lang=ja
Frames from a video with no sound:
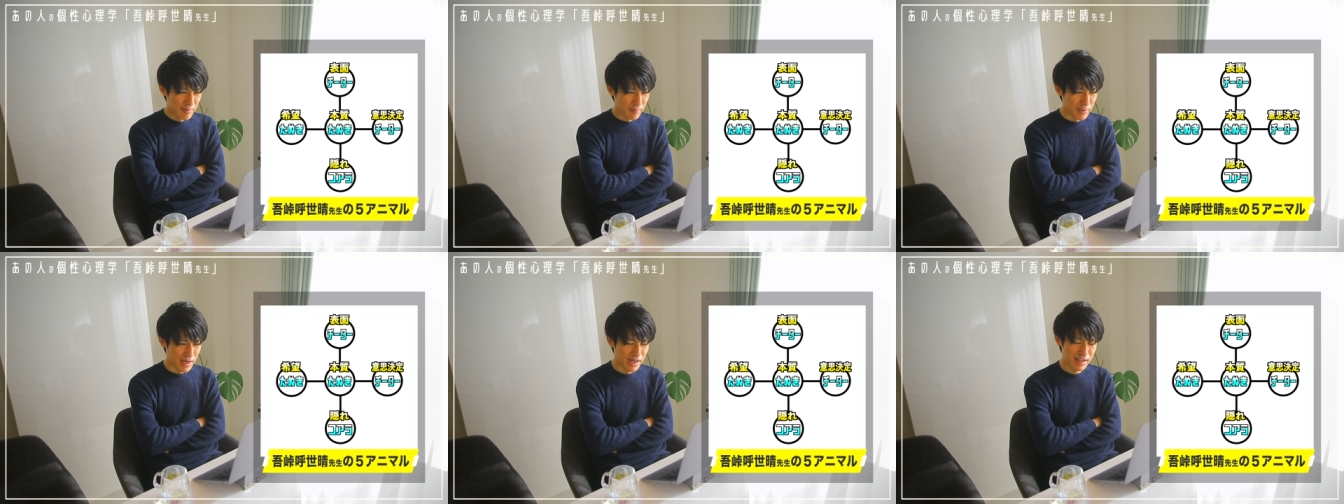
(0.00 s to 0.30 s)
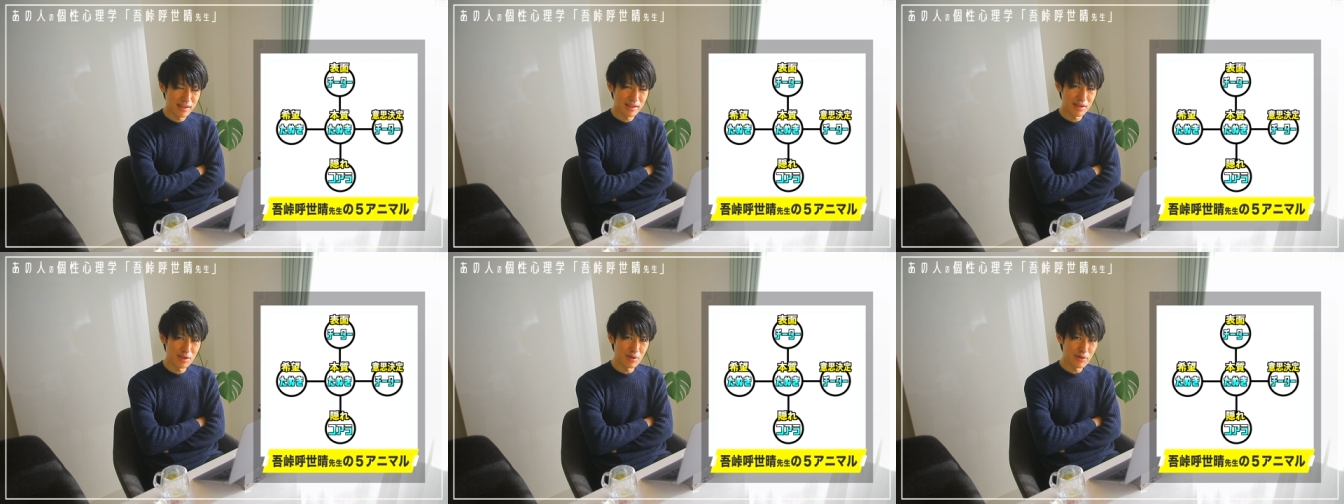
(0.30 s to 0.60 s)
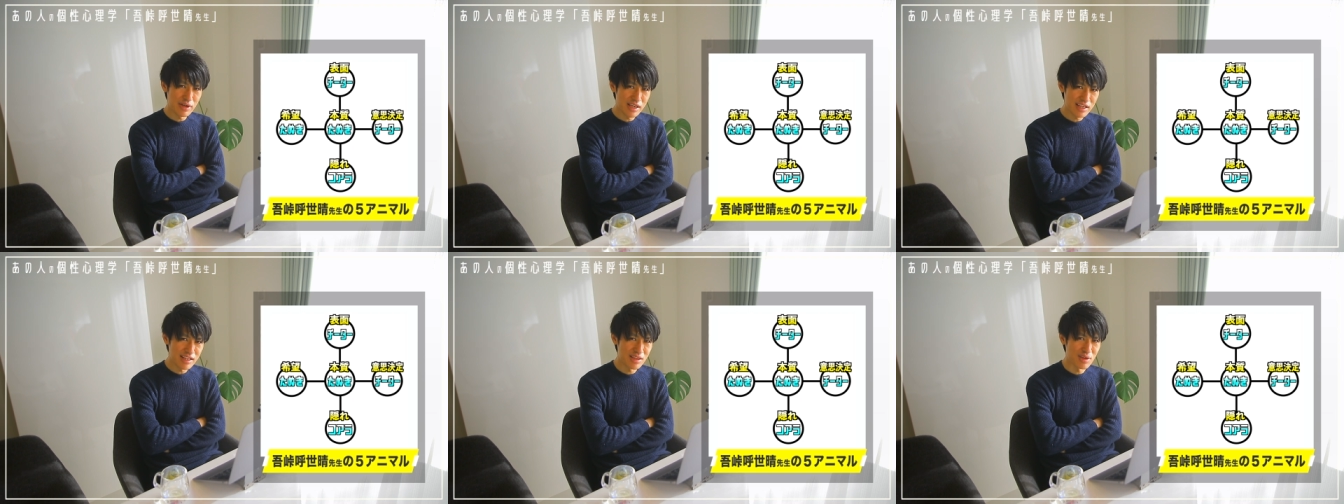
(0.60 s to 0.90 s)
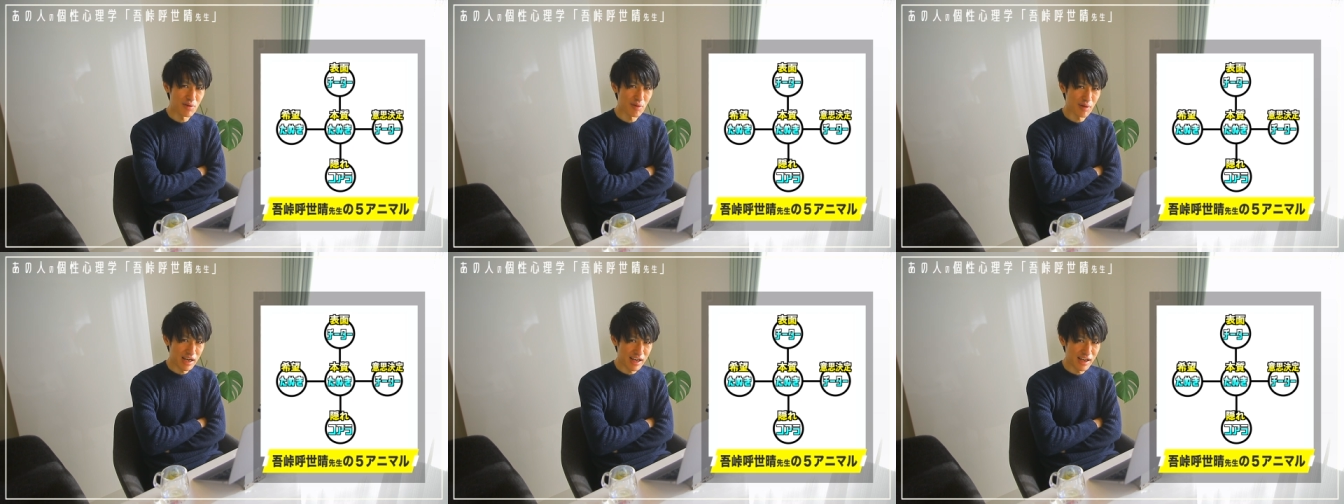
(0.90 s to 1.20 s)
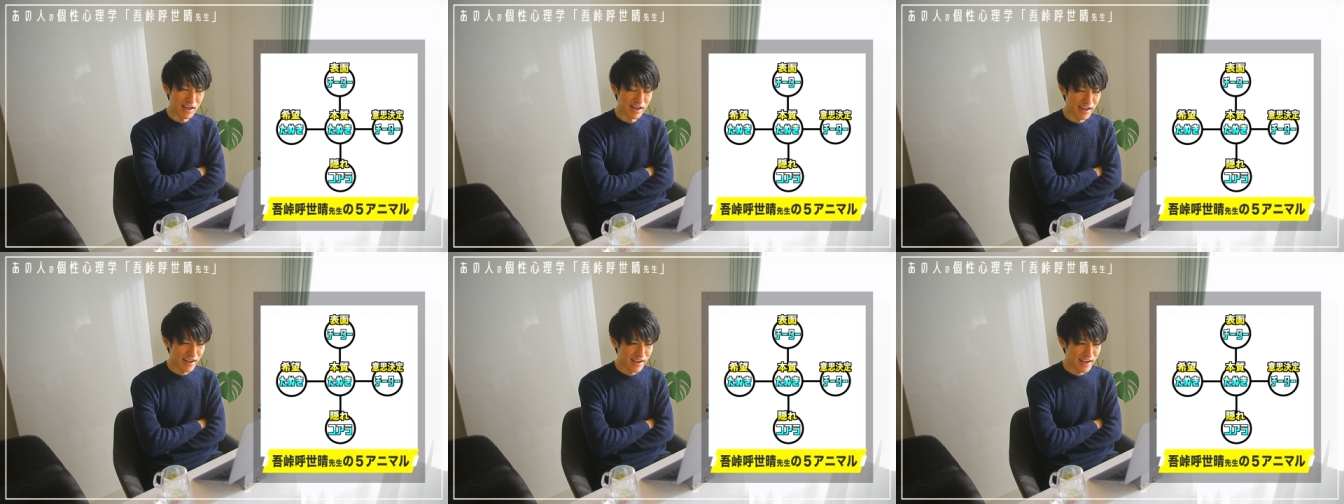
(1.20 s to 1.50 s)
バッドエンド
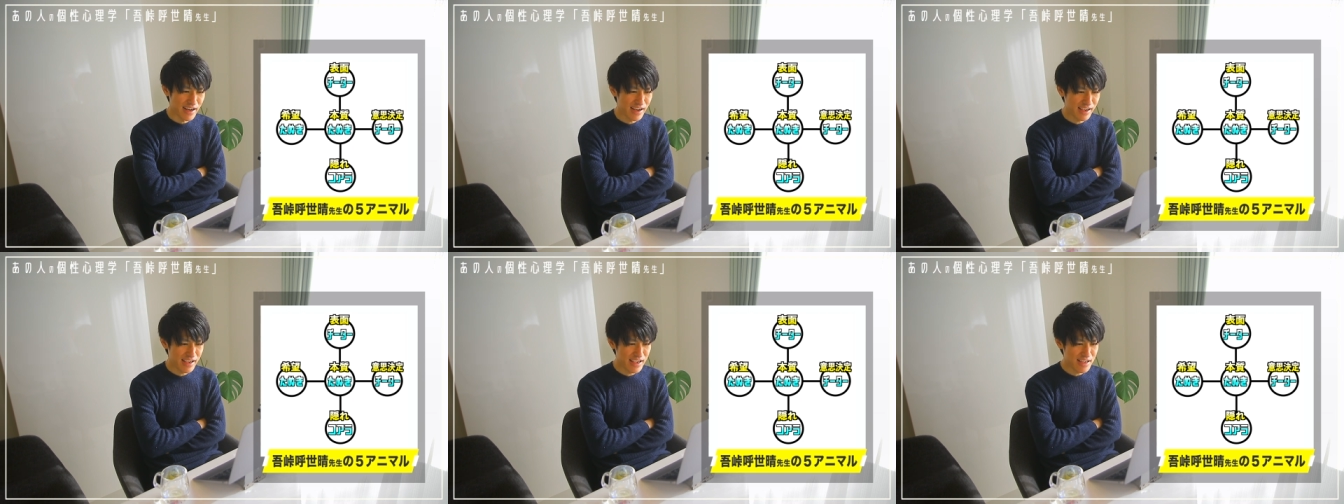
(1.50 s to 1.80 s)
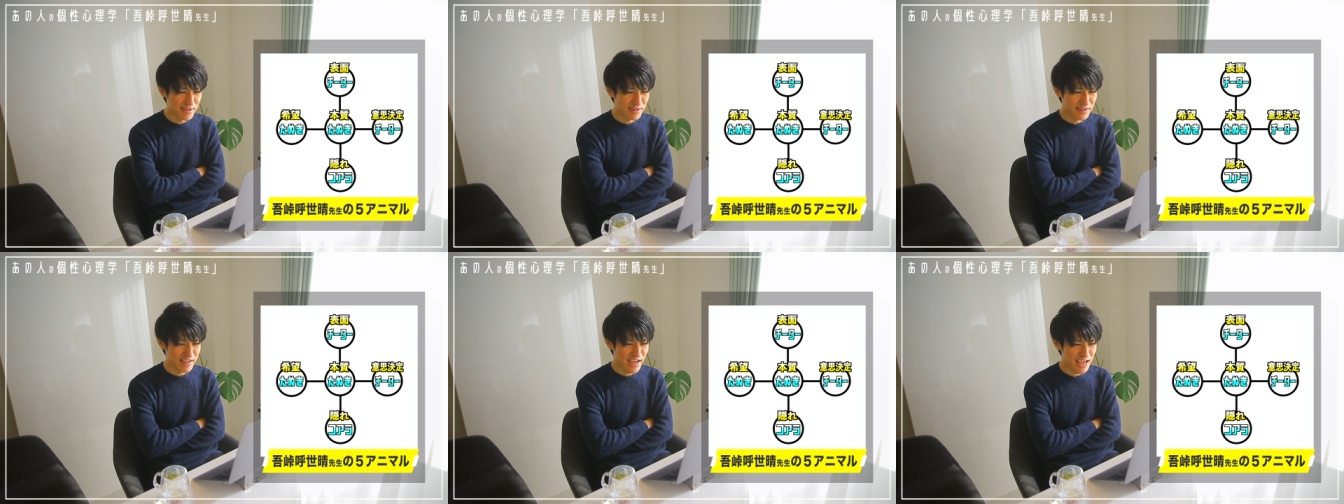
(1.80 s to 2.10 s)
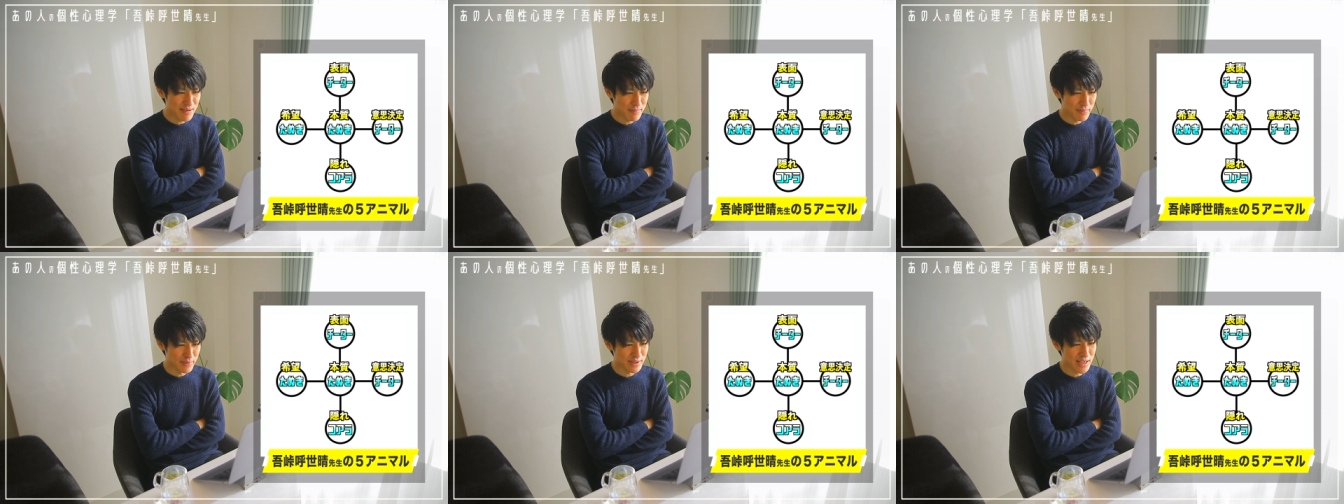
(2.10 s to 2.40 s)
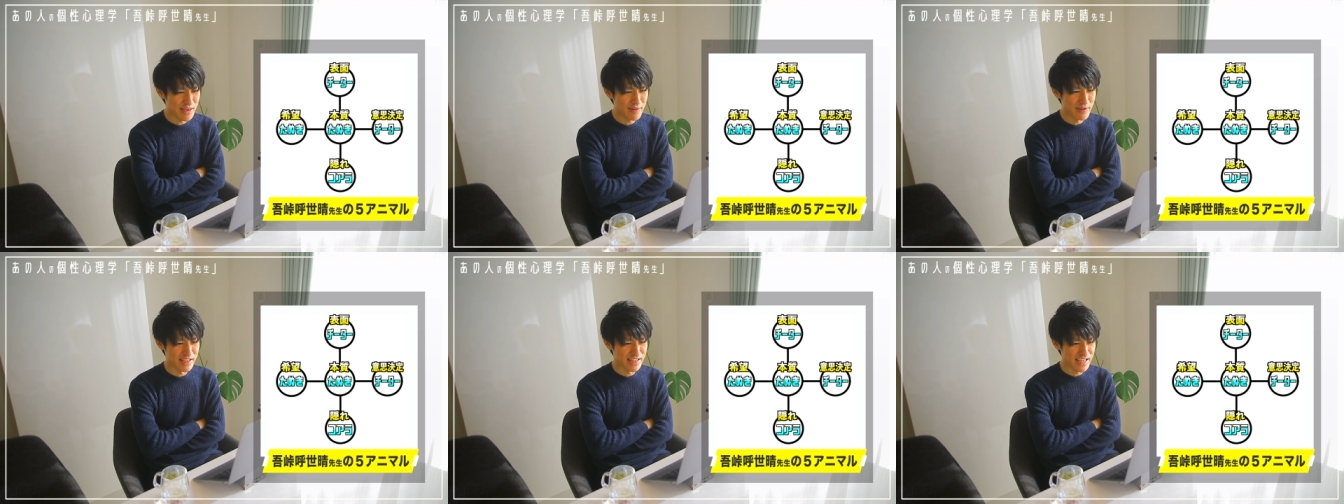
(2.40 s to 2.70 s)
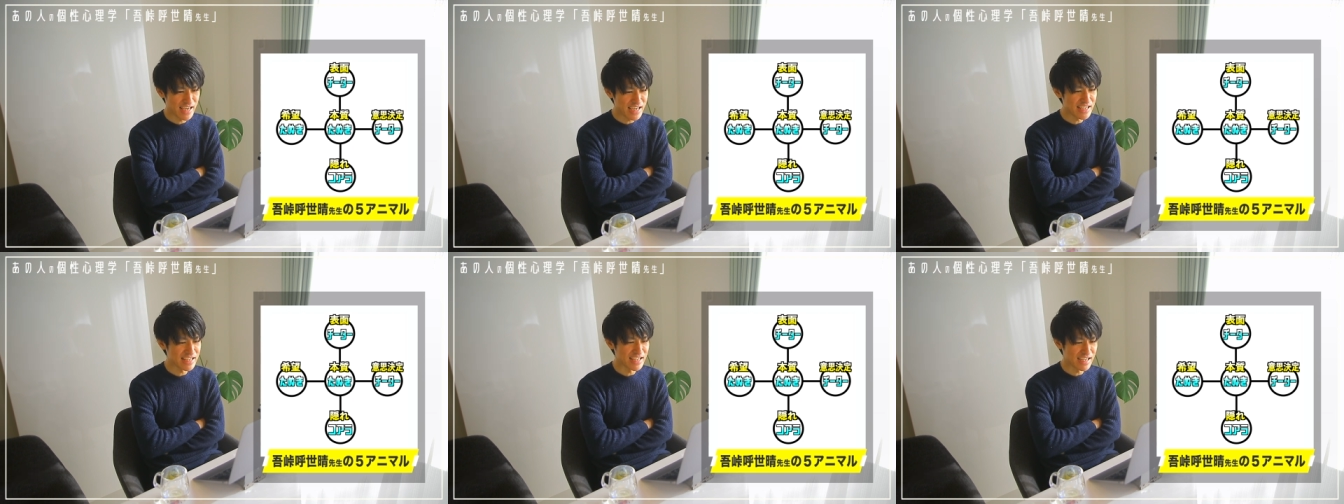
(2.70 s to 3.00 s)
が描けるタイプでは
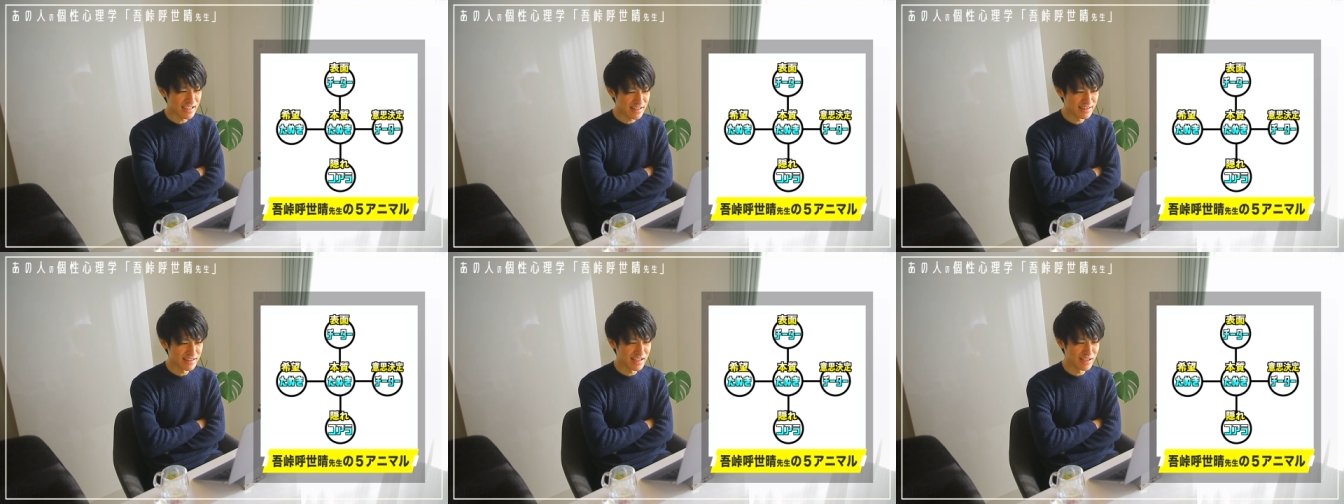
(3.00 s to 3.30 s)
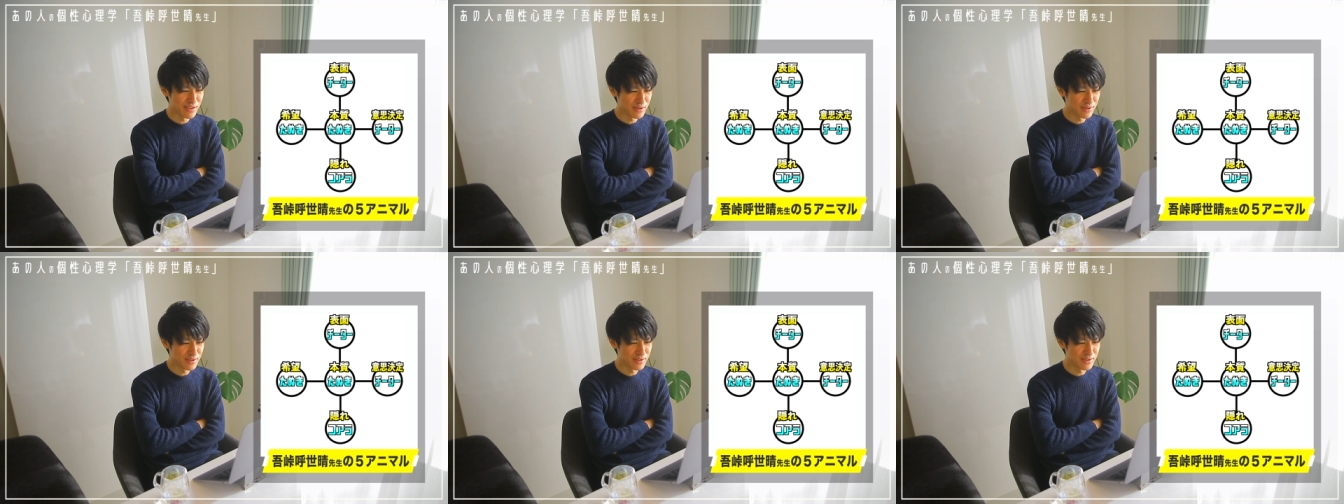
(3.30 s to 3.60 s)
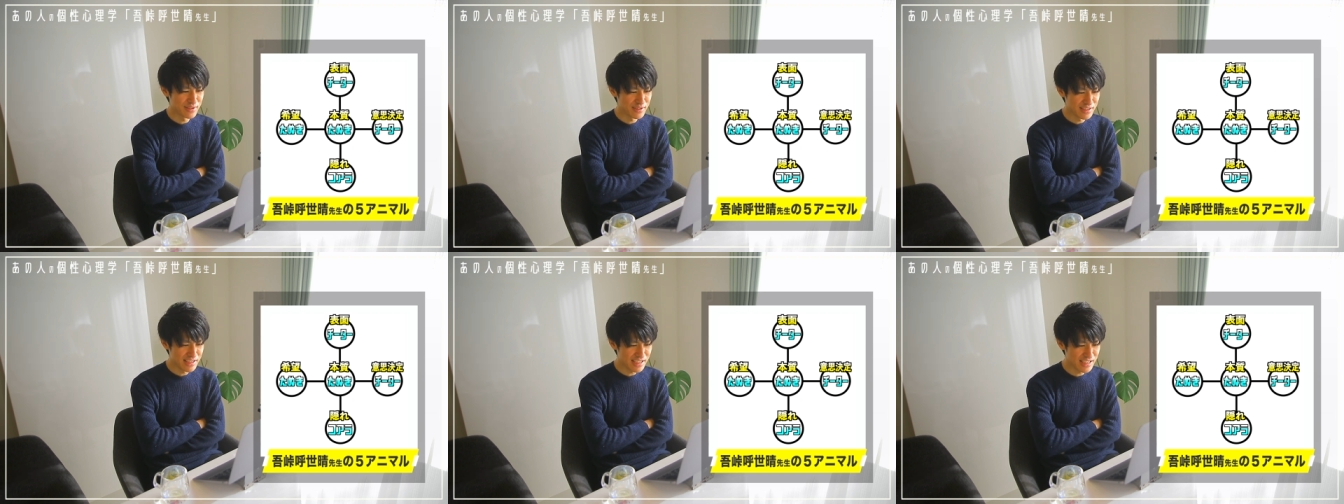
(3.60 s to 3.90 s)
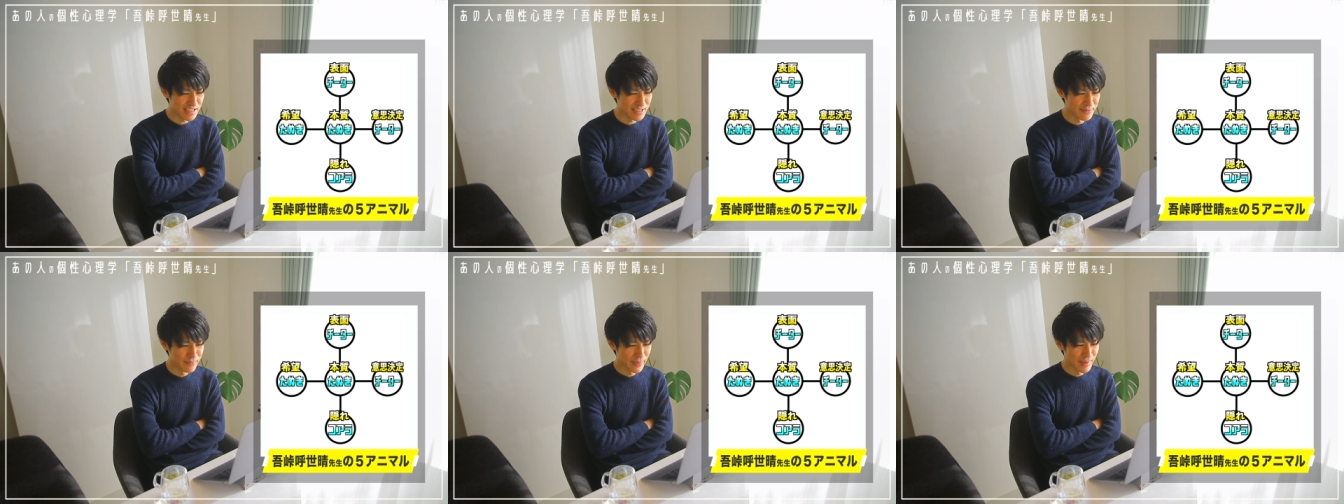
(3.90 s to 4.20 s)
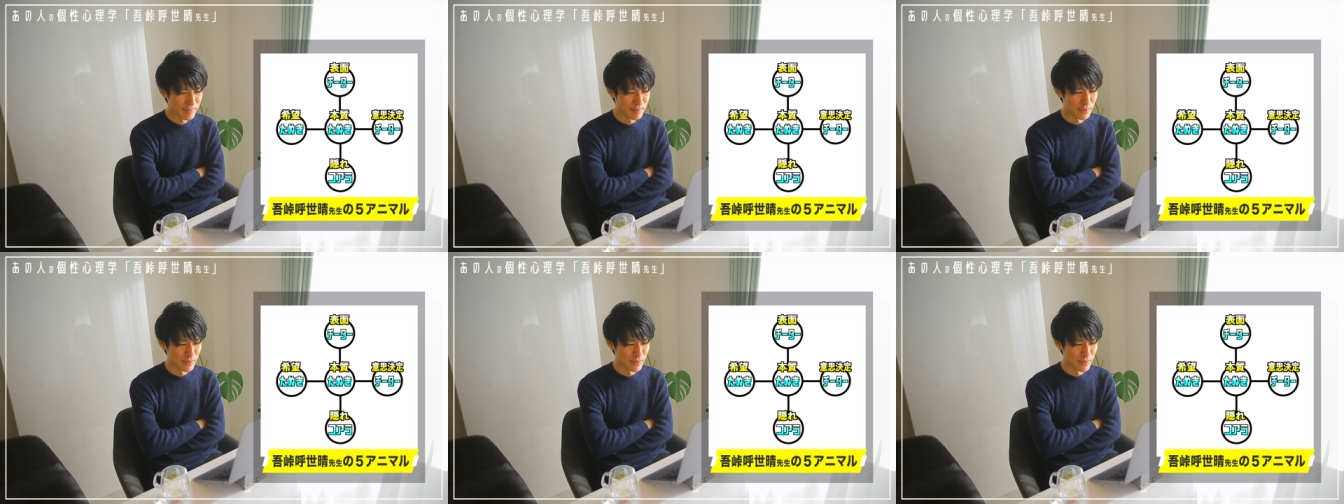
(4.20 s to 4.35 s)
ないなっていう風に